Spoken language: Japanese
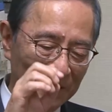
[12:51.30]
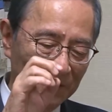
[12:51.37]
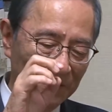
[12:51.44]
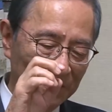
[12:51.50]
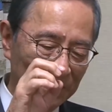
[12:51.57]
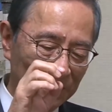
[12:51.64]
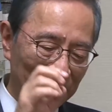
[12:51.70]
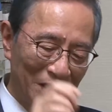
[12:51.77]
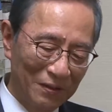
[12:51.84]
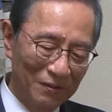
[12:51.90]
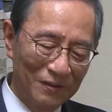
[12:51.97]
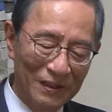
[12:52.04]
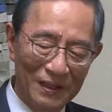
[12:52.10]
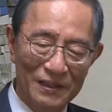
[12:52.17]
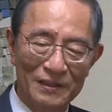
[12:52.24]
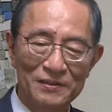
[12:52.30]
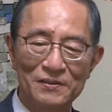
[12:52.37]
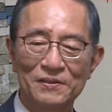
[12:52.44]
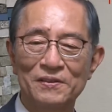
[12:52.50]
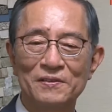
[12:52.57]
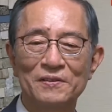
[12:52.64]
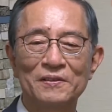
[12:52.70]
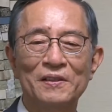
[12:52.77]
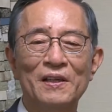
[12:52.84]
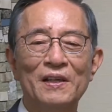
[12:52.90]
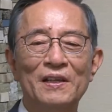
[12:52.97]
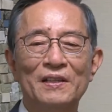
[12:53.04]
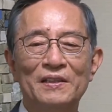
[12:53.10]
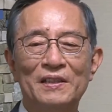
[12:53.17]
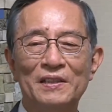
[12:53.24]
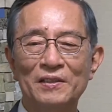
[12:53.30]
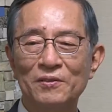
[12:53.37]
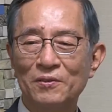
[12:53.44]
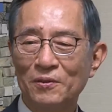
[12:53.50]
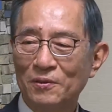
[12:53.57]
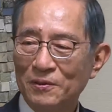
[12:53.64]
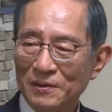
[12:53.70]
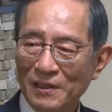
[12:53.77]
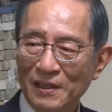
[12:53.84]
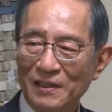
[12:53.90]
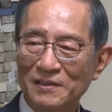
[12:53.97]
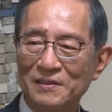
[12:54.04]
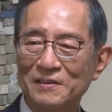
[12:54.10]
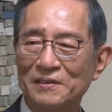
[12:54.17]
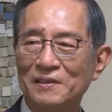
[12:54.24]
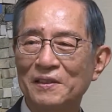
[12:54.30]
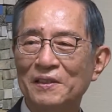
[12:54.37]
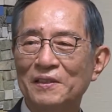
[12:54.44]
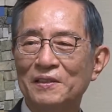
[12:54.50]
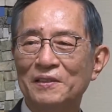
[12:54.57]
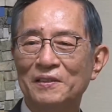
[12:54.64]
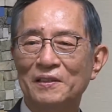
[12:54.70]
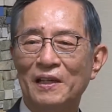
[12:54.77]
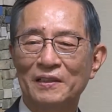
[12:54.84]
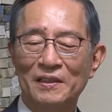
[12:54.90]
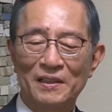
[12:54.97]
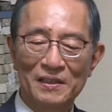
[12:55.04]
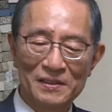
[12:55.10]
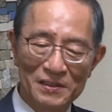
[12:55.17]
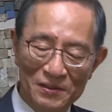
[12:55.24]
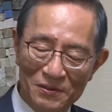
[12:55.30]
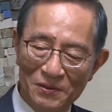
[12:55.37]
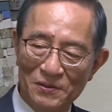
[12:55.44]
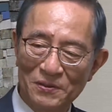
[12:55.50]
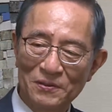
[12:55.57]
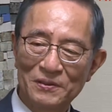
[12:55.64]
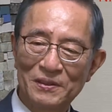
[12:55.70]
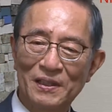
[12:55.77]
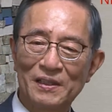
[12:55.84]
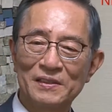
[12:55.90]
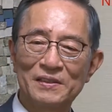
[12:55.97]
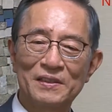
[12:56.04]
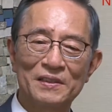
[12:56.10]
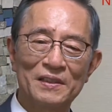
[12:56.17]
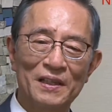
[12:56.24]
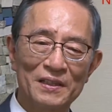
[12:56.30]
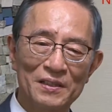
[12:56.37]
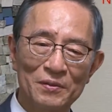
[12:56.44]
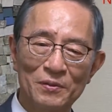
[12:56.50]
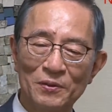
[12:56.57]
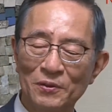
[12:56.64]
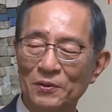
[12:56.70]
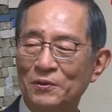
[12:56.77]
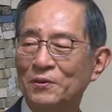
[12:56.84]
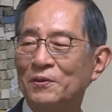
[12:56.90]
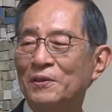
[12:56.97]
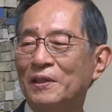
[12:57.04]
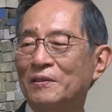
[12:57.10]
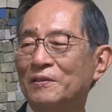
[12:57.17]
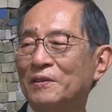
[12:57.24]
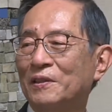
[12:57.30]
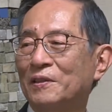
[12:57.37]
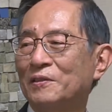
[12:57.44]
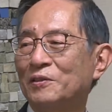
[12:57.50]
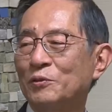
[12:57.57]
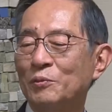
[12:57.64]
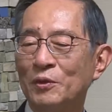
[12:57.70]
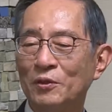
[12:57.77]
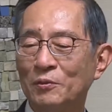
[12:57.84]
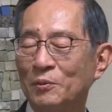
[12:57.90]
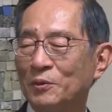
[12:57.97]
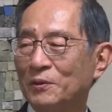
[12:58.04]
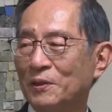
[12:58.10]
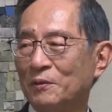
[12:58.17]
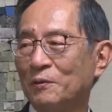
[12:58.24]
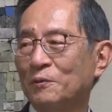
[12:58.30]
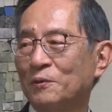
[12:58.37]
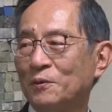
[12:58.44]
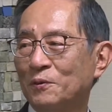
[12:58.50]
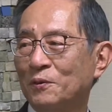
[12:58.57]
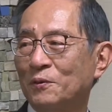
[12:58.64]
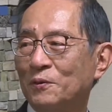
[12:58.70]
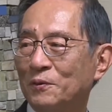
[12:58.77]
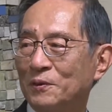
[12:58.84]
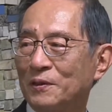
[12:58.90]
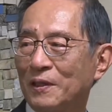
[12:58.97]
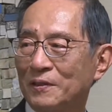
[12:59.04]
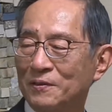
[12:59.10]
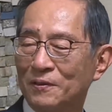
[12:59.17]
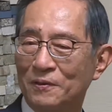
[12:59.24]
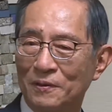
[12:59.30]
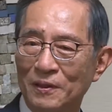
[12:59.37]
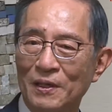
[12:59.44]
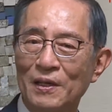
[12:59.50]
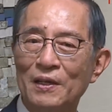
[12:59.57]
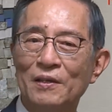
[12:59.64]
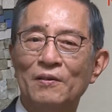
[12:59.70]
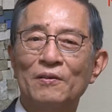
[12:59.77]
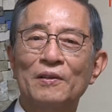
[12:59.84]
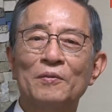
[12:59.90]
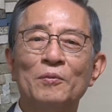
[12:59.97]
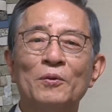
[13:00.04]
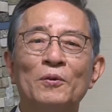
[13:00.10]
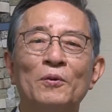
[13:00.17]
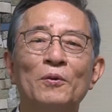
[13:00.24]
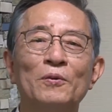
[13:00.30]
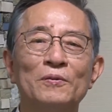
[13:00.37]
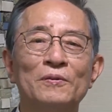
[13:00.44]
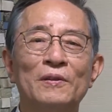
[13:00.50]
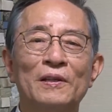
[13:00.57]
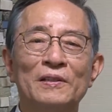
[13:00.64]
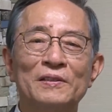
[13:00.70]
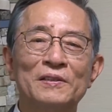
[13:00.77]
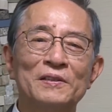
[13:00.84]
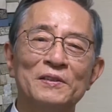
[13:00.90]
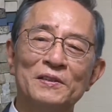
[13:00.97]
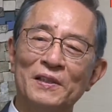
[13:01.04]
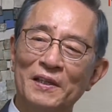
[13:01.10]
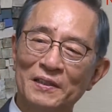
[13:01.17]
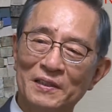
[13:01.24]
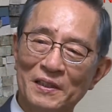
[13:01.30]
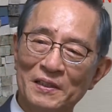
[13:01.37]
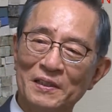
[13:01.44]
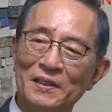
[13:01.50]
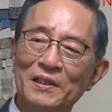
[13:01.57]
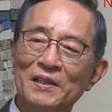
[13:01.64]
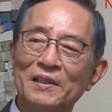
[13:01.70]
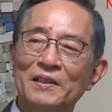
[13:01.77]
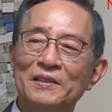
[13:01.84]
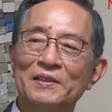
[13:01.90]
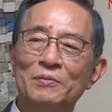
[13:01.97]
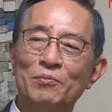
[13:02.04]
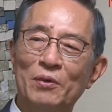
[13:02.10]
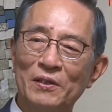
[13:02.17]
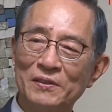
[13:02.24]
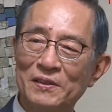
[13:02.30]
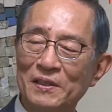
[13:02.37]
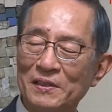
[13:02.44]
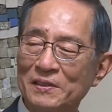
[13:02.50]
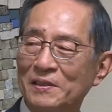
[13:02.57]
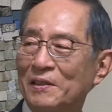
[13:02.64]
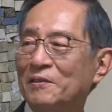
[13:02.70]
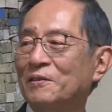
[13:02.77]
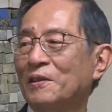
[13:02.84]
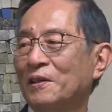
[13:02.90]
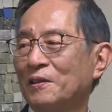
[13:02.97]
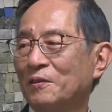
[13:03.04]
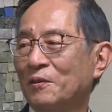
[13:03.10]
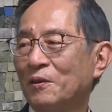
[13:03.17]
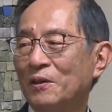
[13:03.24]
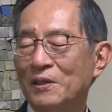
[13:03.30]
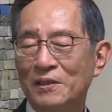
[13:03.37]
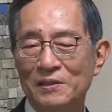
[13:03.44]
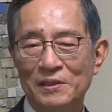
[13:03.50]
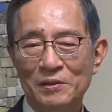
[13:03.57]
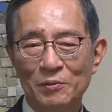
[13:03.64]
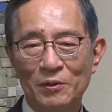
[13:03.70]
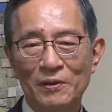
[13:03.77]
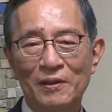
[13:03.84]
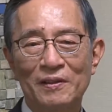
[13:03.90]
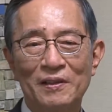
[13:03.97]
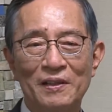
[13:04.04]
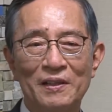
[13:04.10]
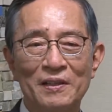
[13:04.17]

あるいは油田を開発する均衡を探す新しい土地を探して大規模農業をやるって夢を持ってどんどんどんどん行った人これはもう多くは死に絶えたり失敗したりしてるんだけどにもかか